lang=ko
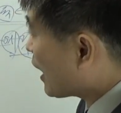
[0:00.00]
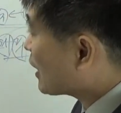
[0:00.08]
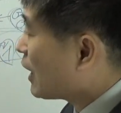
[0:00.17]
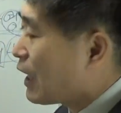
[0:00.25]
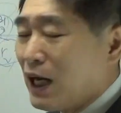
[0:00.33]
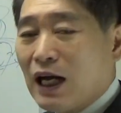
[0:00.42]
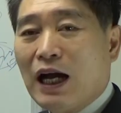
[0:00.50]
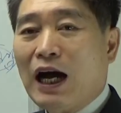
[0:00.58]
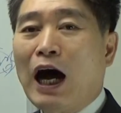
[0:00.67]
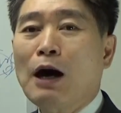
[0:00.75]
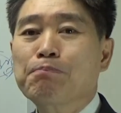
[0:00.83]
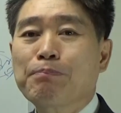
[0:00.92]
아까
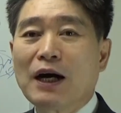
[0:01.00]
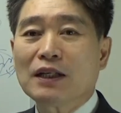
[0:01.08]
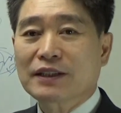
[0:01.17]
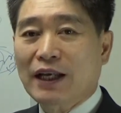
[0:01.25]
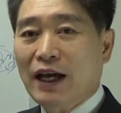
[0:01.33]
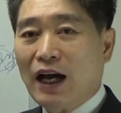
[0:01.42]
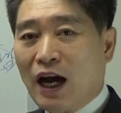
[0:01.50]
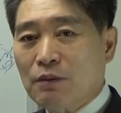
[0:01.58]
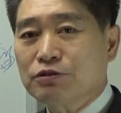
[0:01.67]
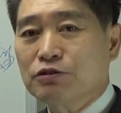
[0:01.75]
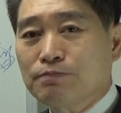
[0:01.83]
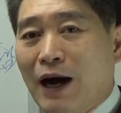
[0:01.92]
아빠 할 때
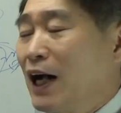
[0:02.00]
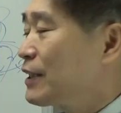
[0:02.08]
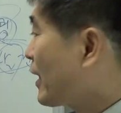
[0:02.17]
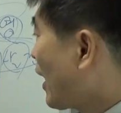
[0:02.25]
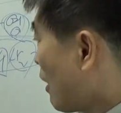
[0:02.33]
아부바 할 때